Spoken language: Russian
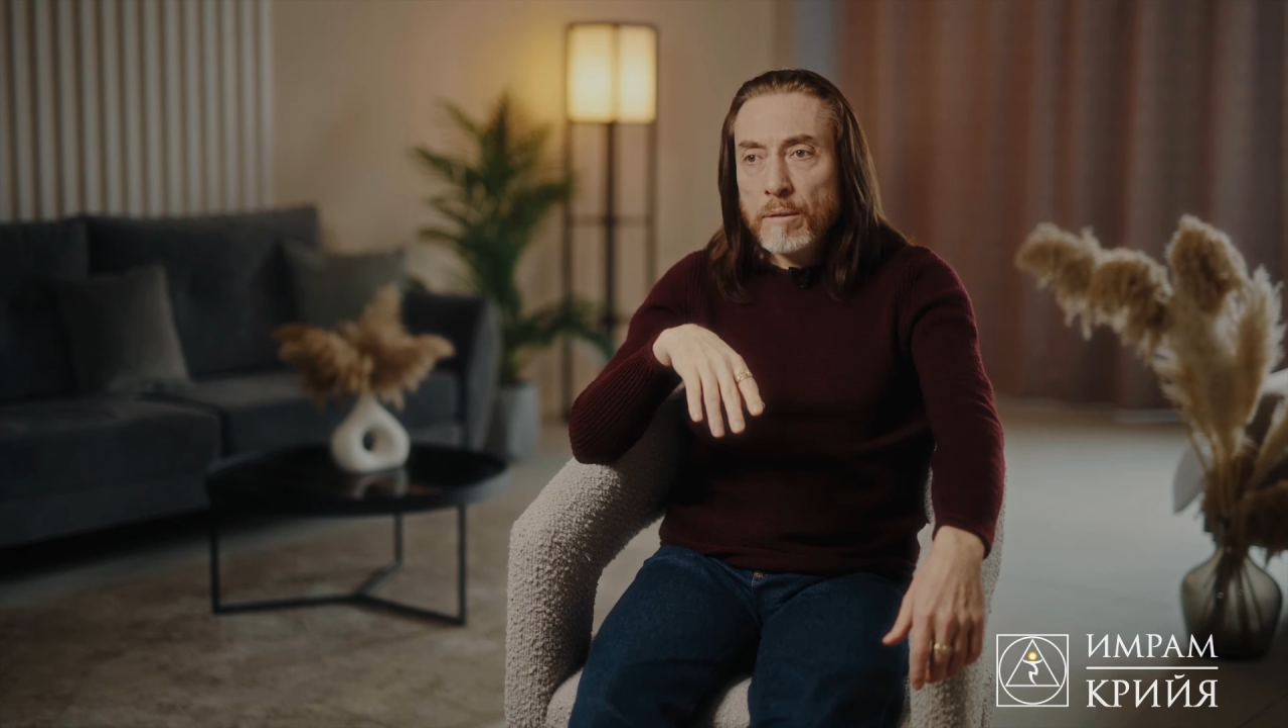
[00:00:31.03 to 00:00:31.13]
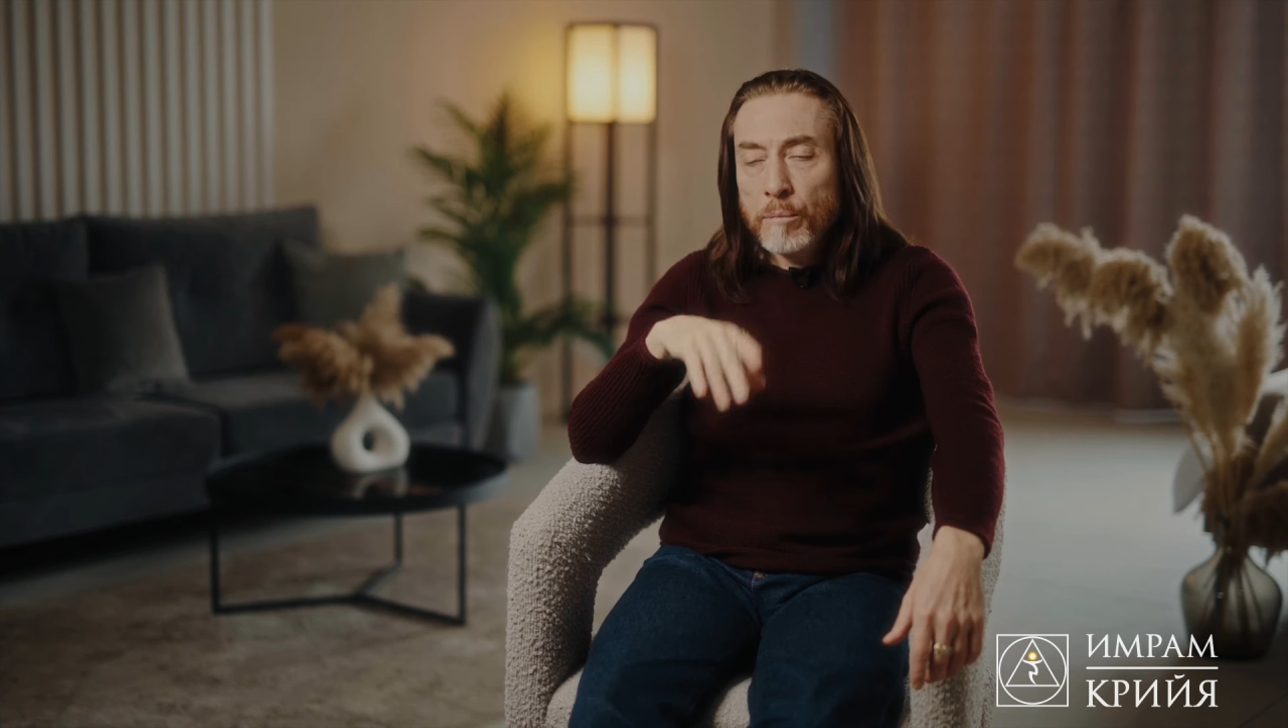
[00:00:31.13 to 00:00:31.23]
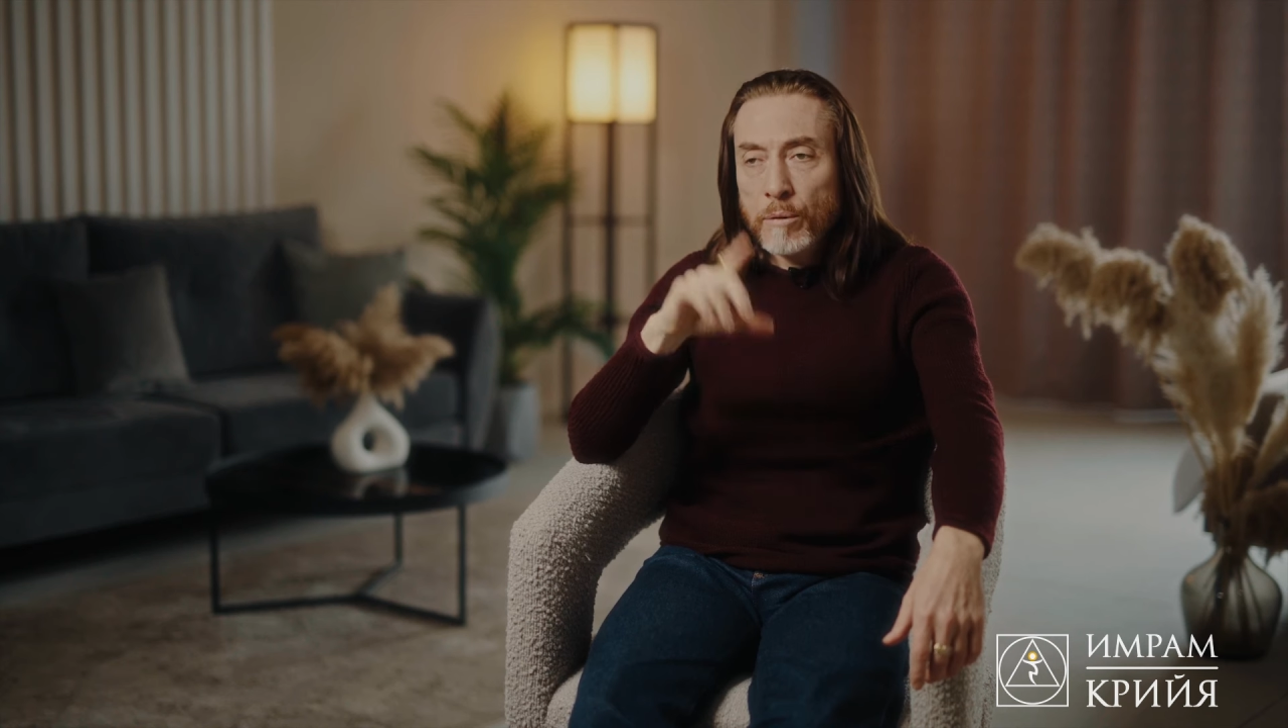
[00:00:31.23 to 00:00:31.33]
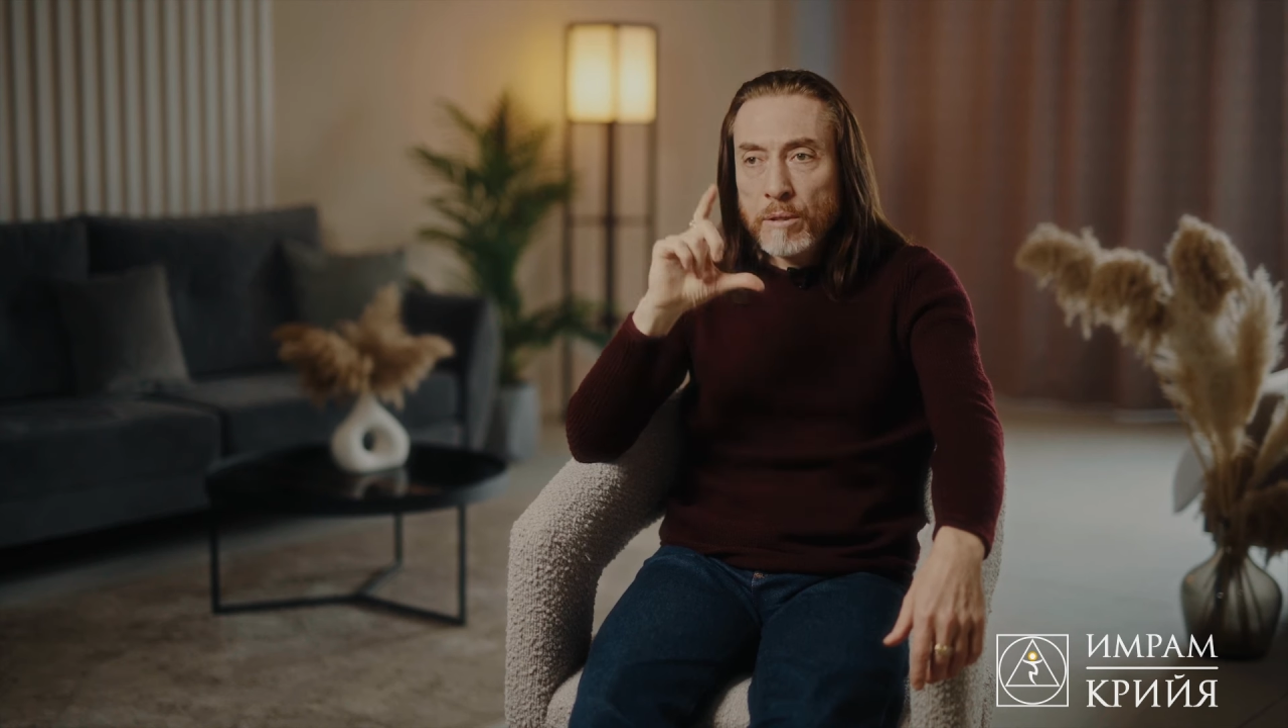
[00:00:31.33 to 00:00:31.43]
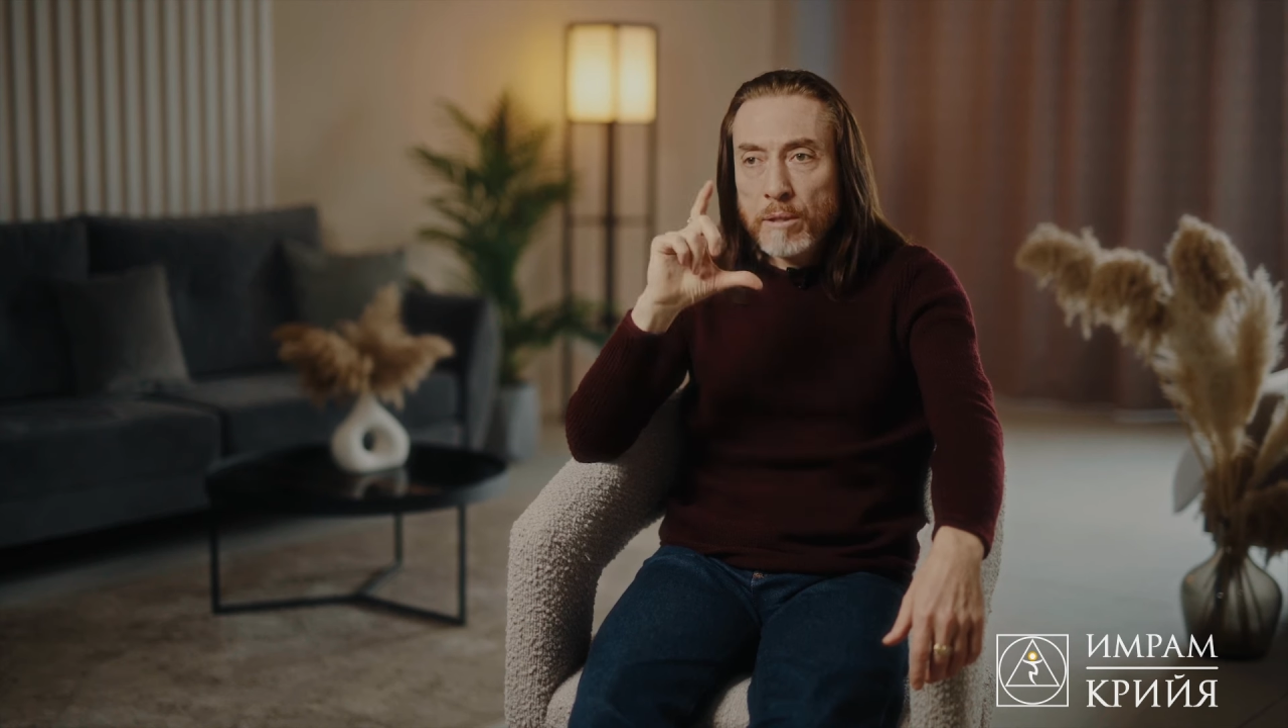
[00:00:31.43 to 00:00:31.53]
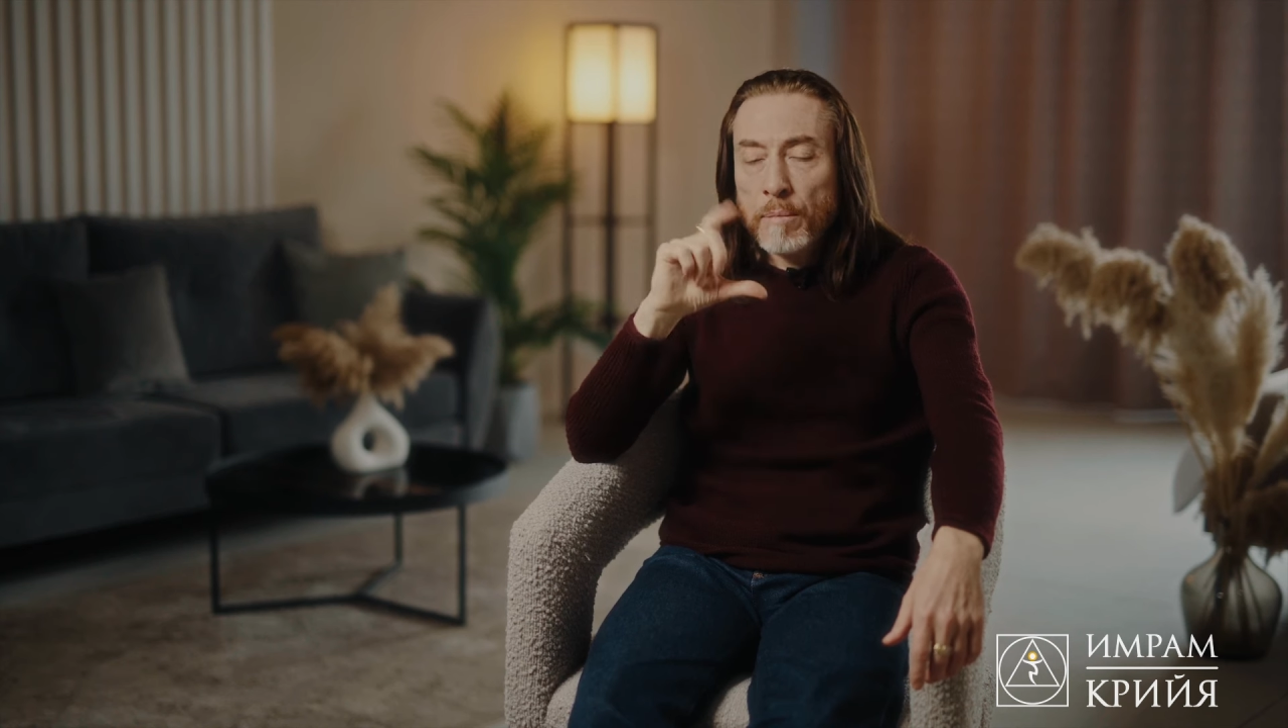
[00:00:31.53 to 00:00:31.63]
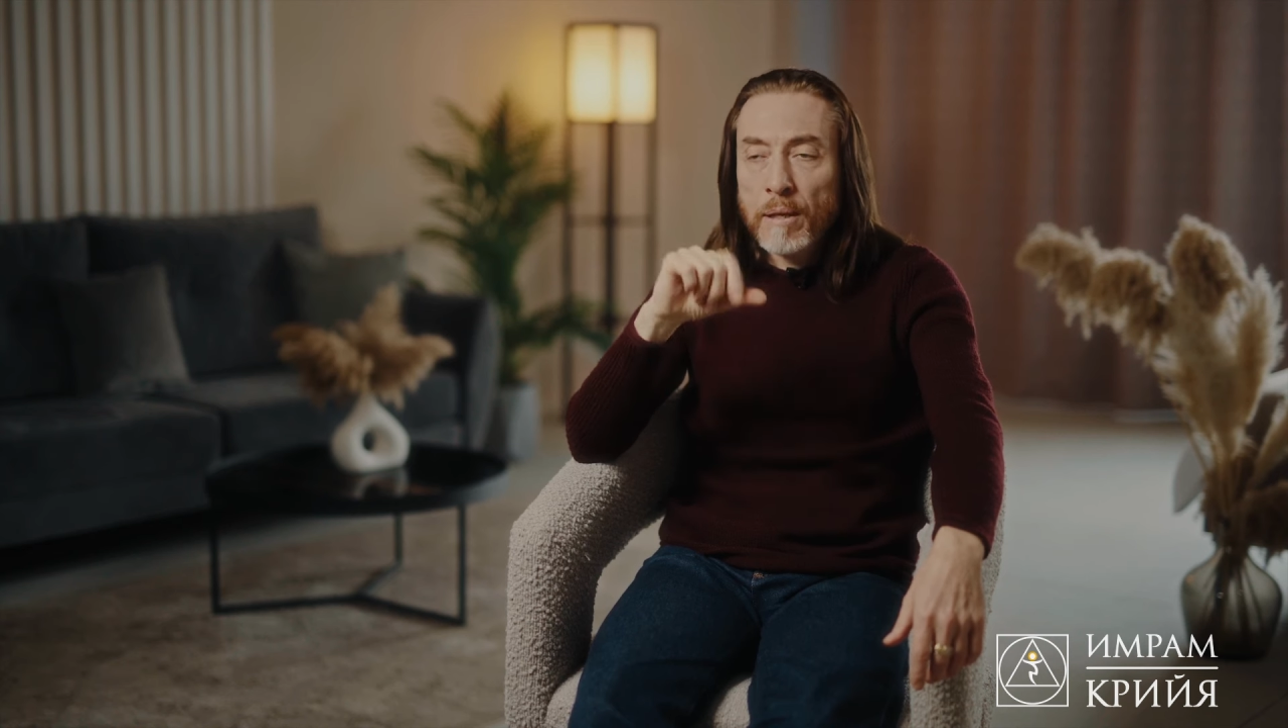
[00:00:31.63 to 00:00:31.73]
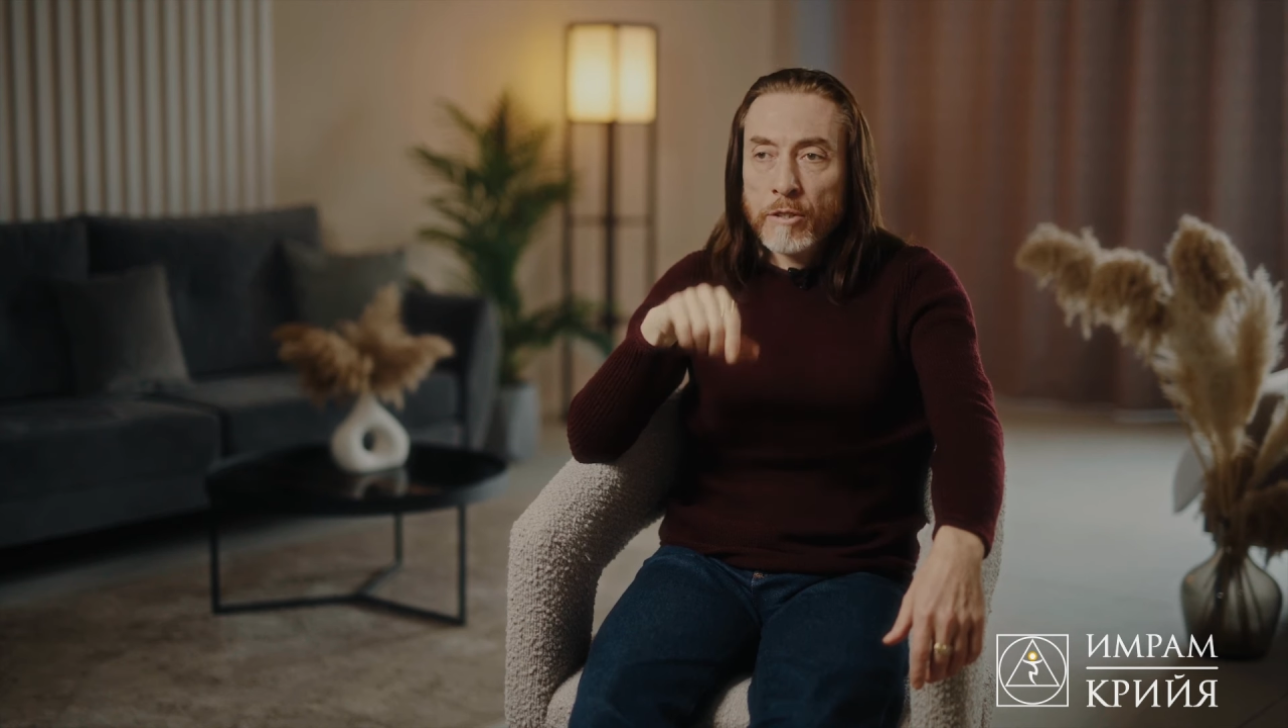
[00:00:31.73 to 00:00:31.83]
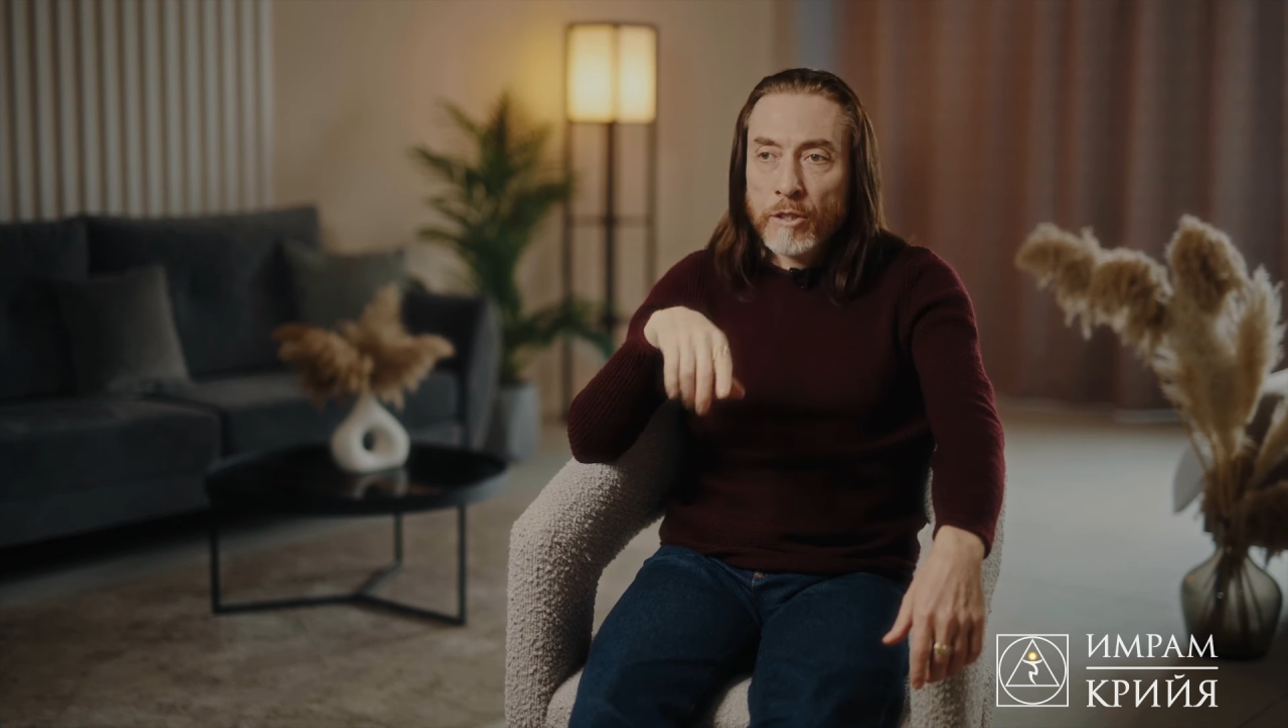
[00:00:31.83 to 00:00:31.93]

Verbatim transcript: по десятибалльной